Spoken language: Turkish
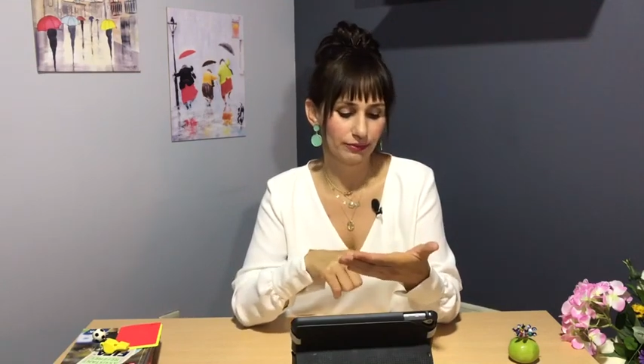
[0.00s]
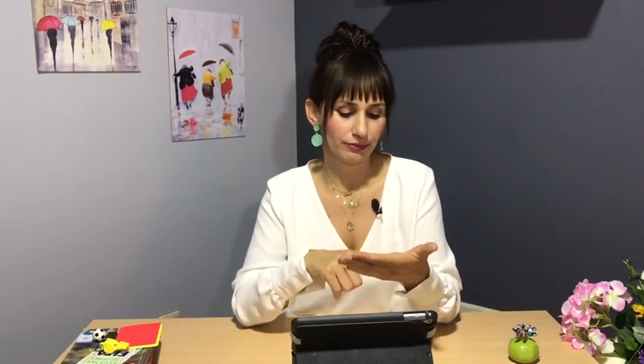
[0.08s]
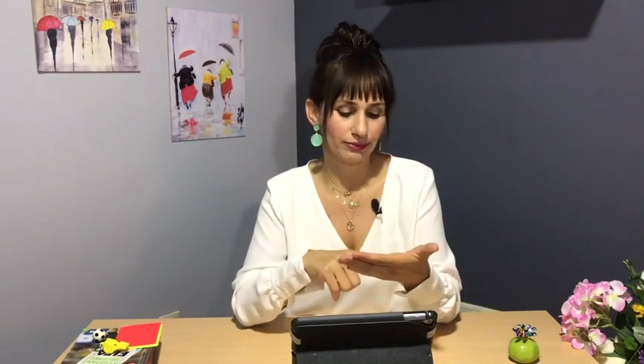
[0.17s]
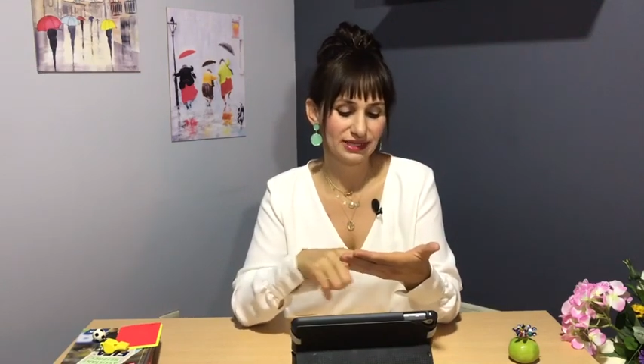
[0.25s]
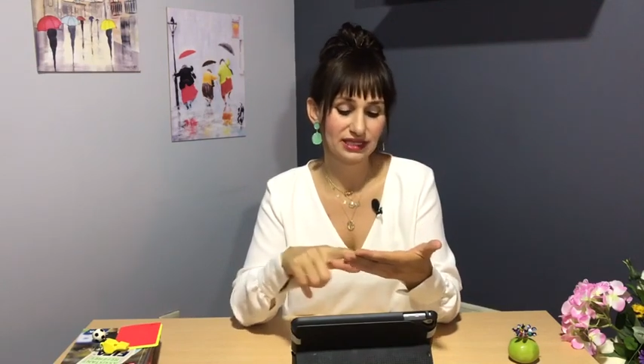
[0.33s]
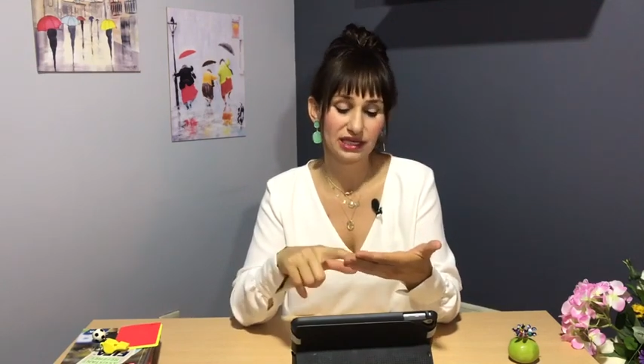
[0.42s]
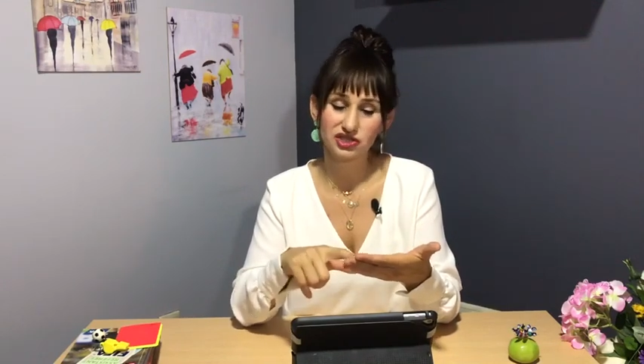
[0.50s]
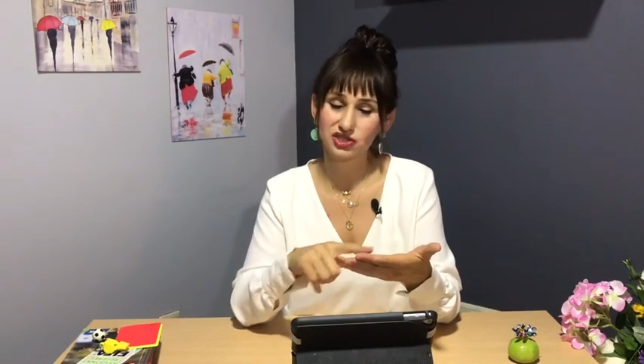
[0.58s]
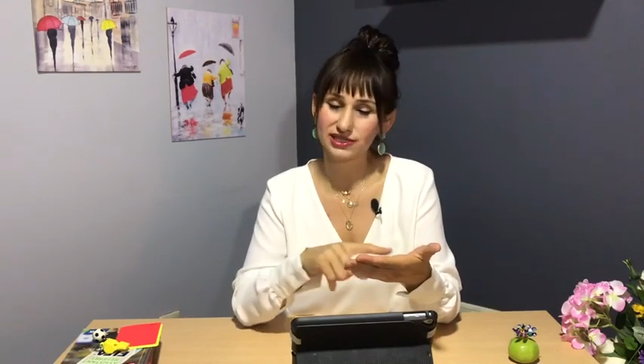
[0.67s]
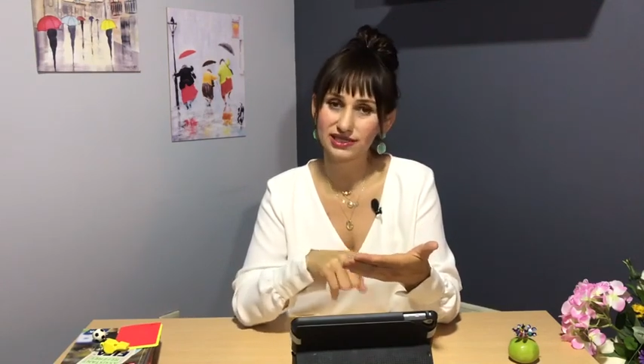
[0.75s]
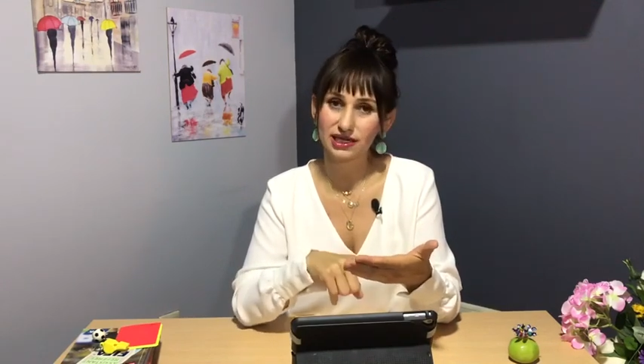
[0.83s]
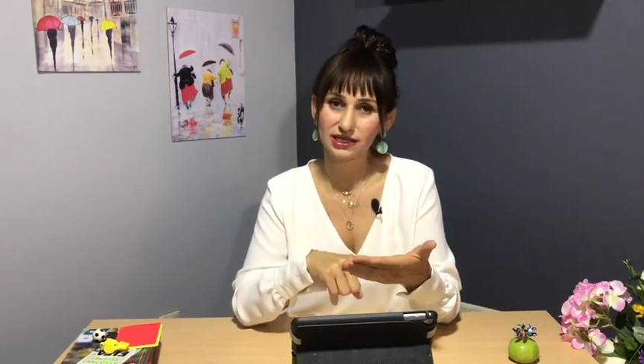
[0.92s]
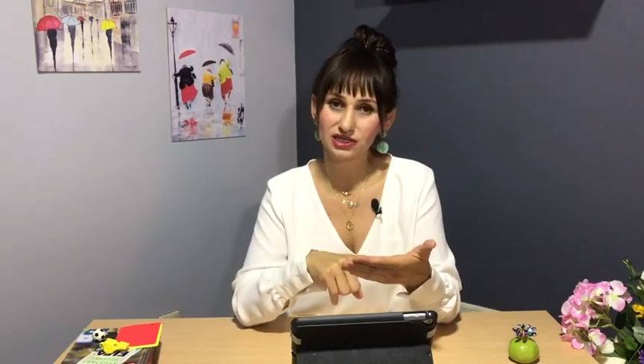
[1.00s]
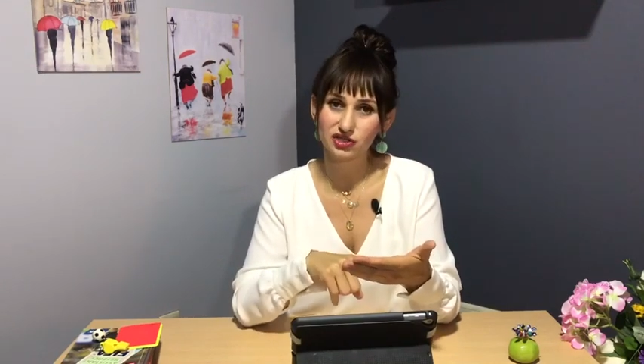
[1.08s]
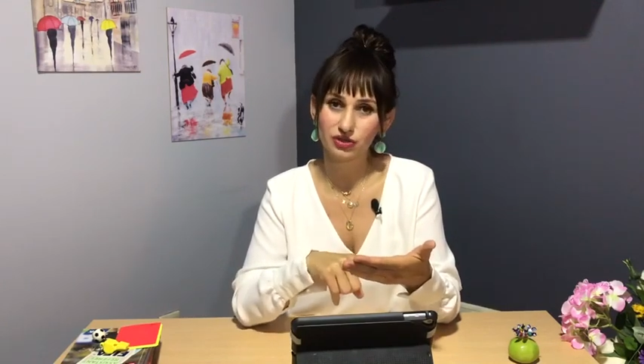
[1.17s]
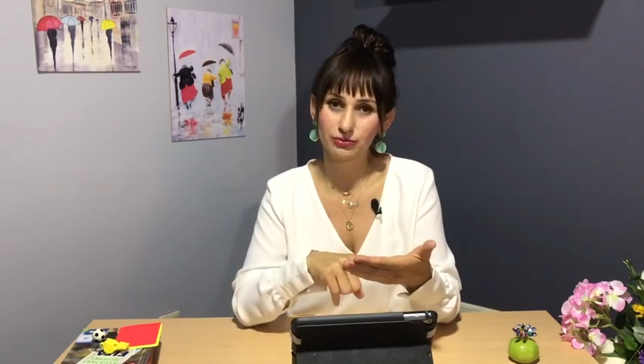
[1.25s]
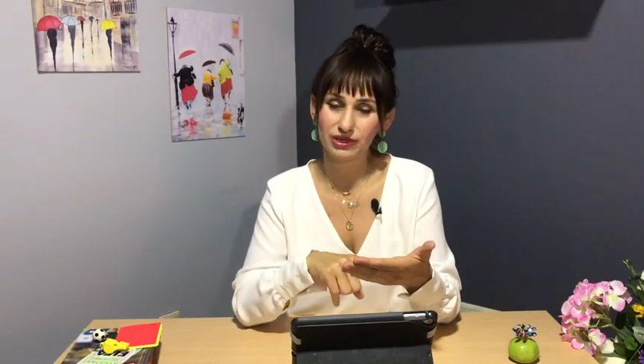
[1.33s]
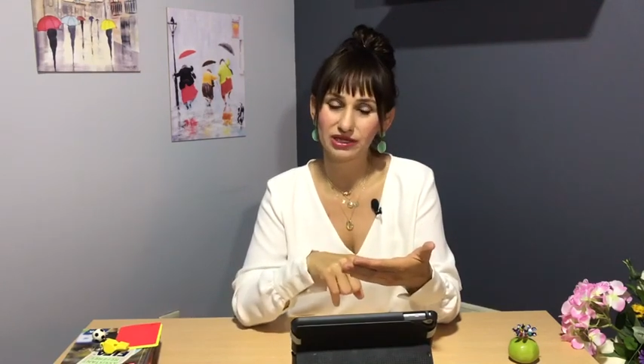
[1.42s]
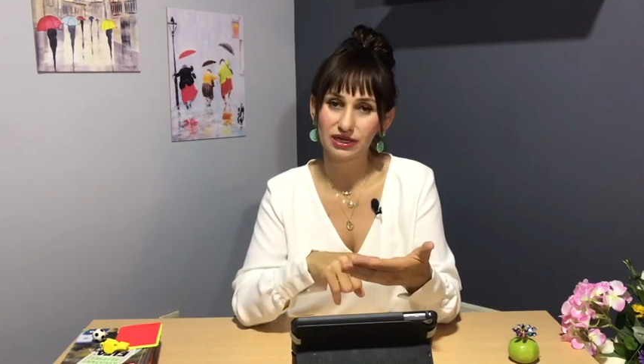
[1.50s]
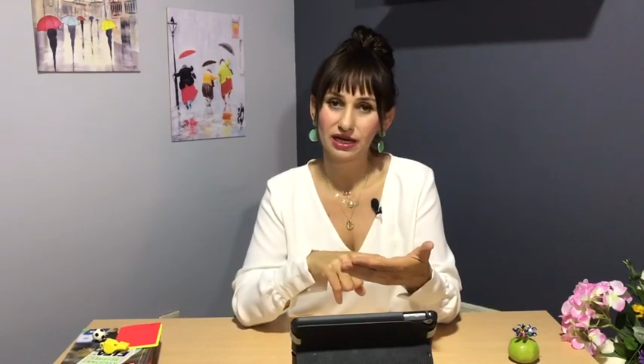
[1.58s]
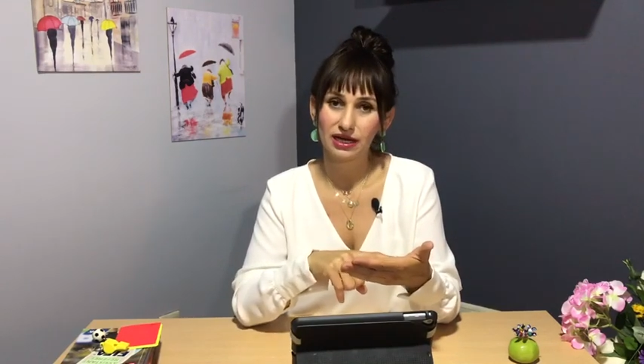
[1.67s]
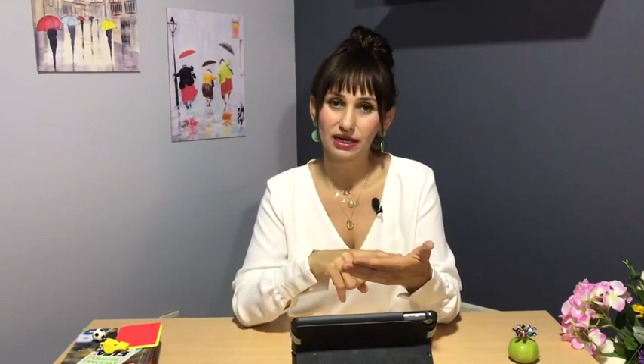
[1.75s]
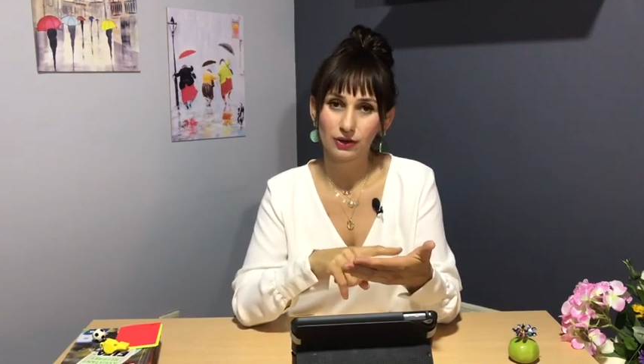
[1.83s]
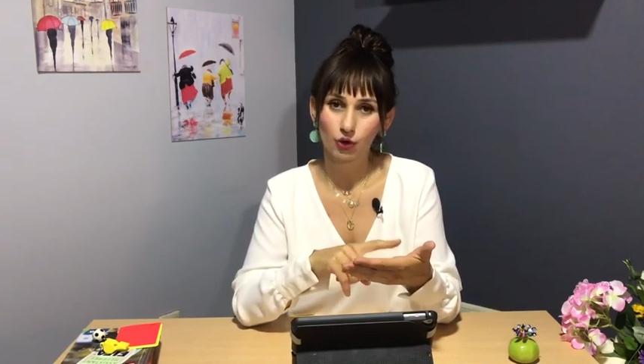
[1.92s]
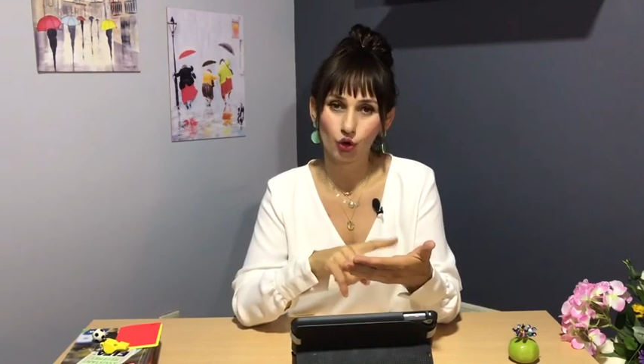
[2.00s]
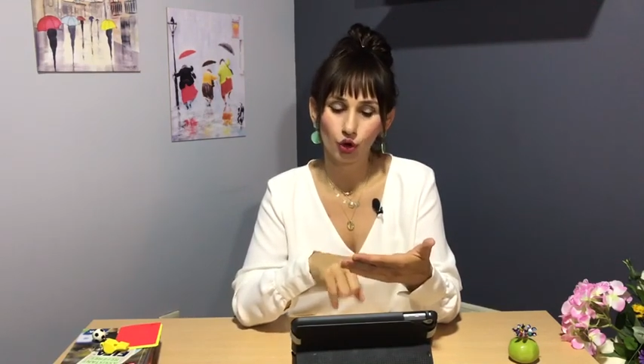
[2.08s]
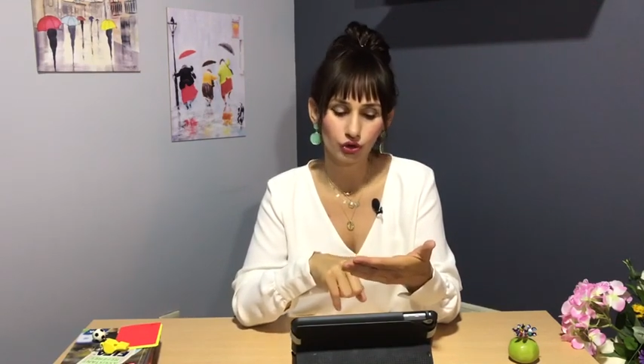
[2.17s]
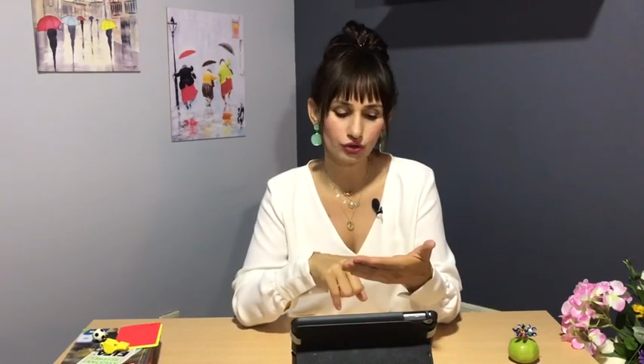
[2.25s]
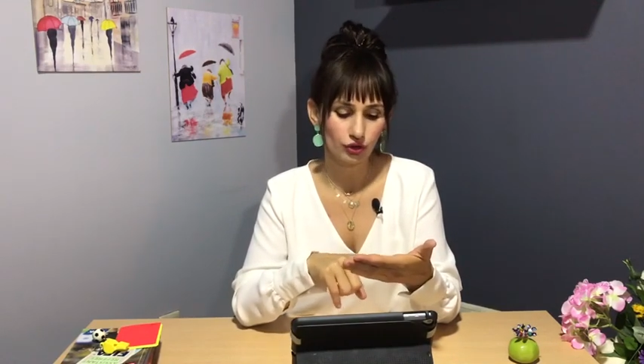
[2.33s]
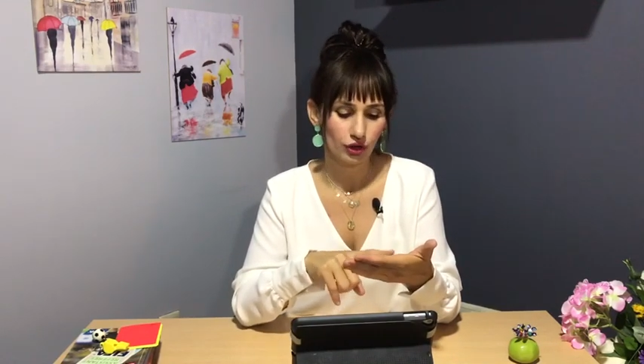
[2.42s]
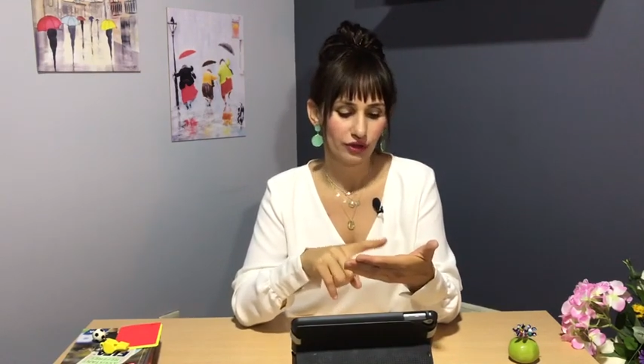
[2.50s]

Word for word: mesajda sadece bir kod